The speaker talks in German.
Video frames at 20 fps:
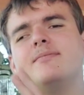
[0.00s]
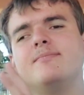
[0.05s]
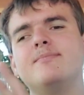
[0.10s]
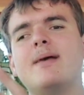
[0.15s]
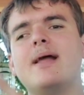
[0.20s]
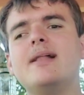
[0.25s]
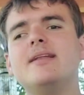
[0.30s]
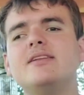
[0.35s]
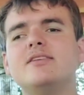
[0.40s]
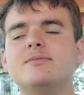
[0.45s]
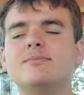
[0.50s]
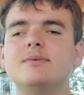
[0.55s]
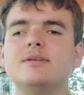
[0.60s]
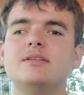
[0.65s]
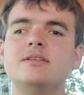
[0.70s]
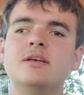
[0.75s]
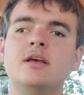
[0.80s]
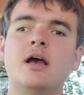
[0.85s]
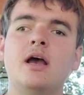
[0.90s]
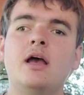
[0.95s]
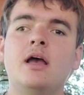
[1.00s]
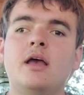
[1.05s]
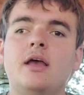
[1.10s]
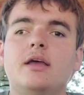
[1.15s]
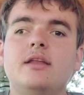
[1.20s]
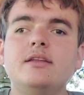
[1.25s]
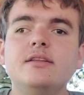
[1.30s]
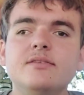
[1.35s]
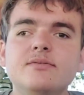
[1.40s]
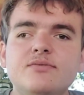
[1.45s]
melde ich mich
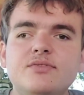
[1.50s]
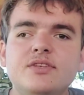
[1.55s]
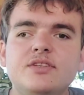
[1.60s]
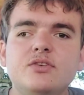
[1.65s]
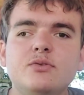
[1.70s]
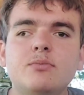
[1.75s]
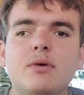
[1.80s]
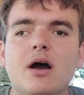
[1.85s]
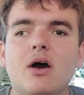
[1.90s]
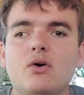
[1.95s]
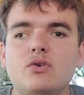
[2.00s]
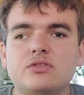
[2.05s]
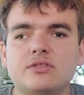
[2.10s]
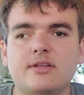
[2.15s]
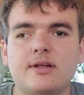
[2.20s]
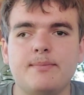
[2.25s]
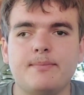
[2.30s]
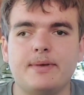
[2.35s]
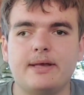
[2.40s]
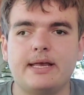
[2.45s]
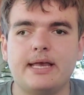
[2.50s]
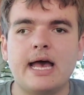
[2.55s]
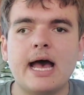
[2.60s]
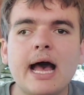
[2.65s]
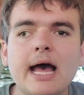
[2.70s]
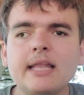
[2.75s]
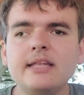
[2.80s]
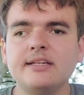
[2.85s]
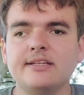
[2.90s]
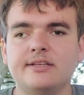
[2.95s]
in diesem Video mal aus dem
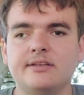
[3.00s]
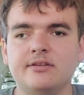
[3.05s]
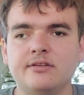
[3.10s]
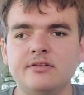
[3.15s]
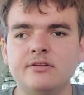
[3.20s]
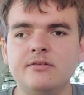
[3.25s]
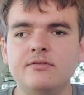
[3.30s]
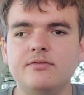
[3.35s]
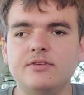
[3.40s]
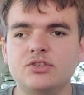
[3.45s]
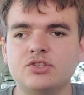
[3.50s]
Garten.